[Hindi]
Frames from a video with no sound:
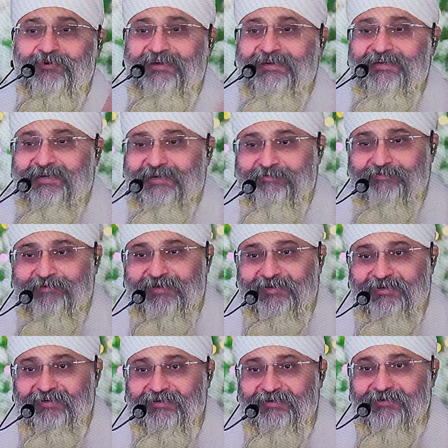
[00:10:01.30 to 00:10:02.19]
नहीं कर पा
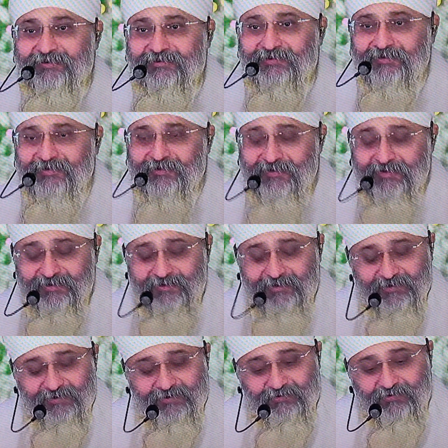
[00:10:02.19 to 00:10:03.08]
रहा
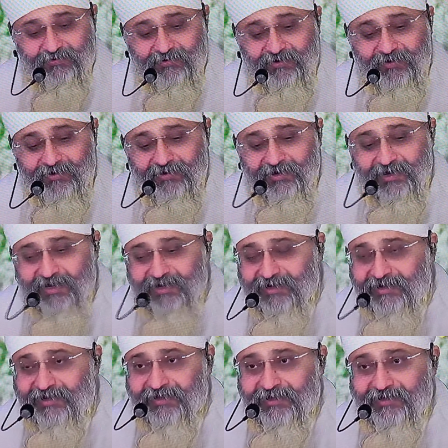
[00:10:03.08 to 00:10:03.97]
वो
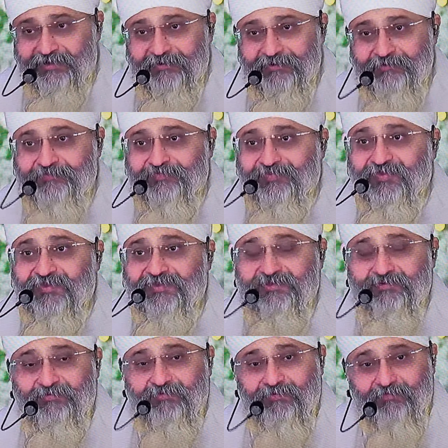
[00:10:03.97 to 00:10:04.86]
घर गया
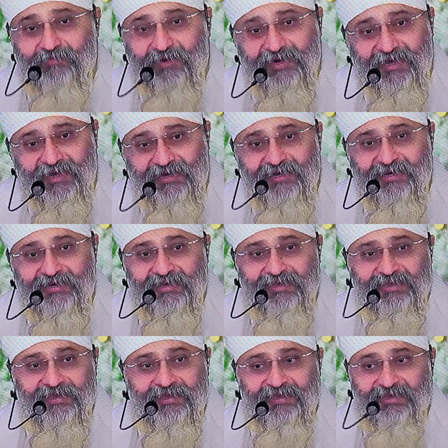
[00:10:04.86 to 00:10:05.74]
भंडारा
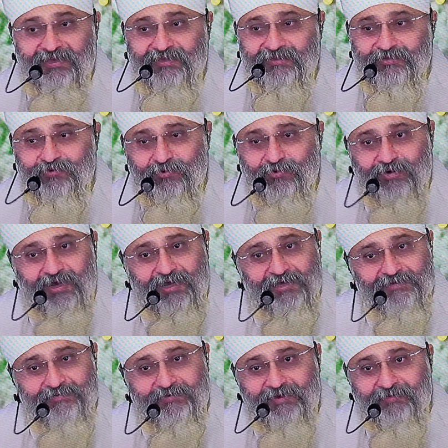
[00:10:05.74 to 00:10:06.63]
लेके आया कि तो
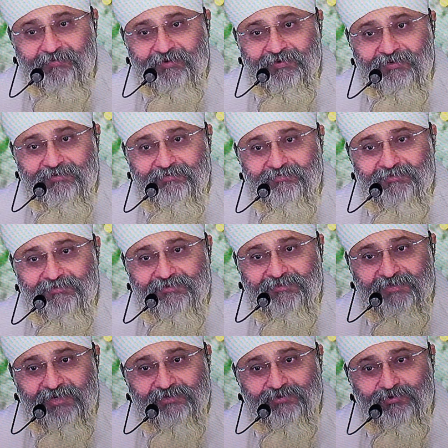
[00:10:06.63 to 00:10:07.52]
आज मैं अपनी
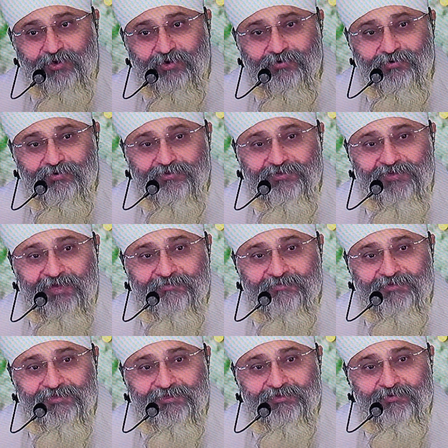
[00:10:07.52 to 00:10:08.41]
चाहे सौ किलो दान
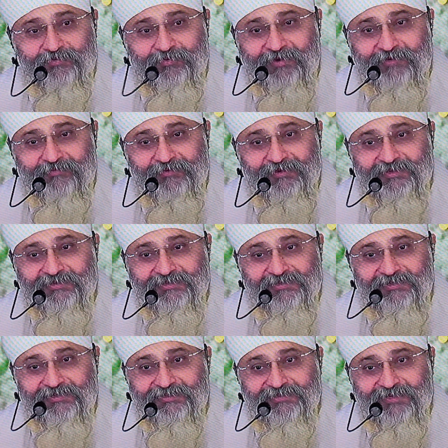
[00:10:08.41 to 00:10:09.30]
में दे दूं पर अपनी
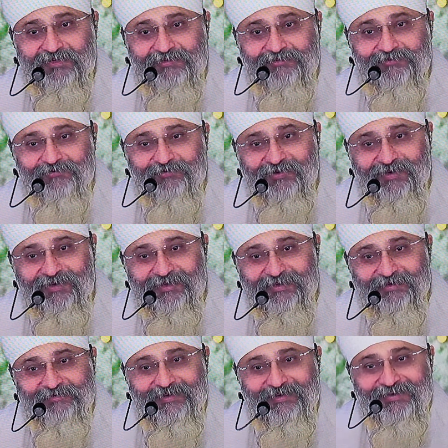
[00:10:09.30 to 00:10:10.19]
इज्जत नहीं जाने दूंगा
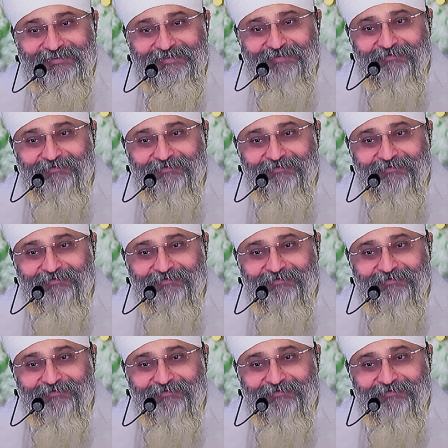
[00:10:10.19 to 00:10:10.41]
यहाँ से